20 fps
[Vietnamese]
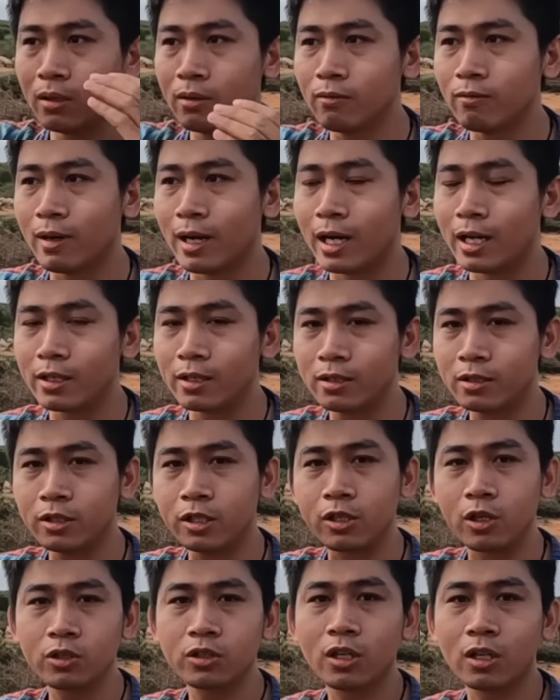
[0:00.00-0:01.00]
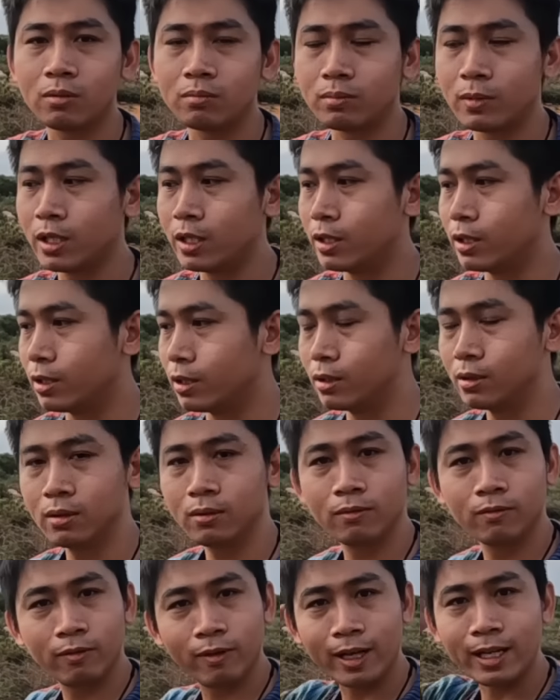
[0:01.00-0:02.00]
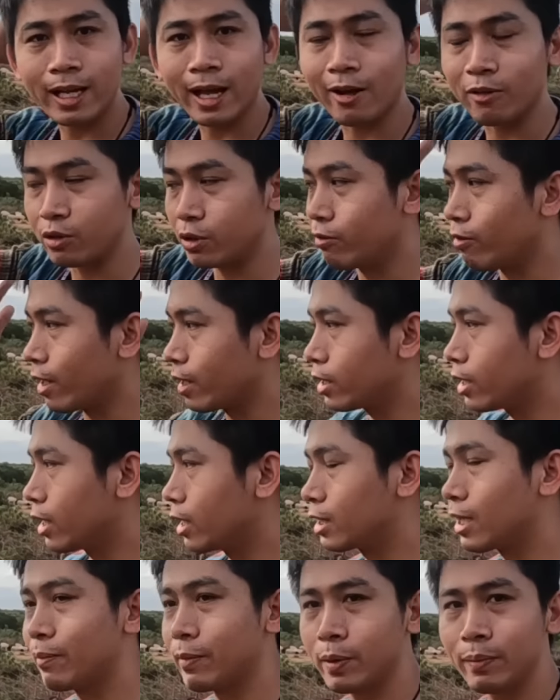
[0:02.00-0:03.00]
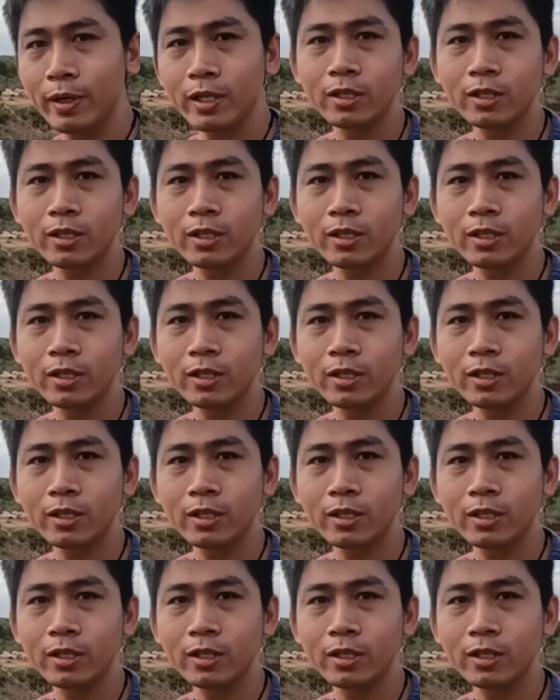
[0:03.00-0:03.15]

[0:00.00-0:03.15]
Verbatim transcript: và chưa có chồng thì phải cạo như vậy thì người ta mới biết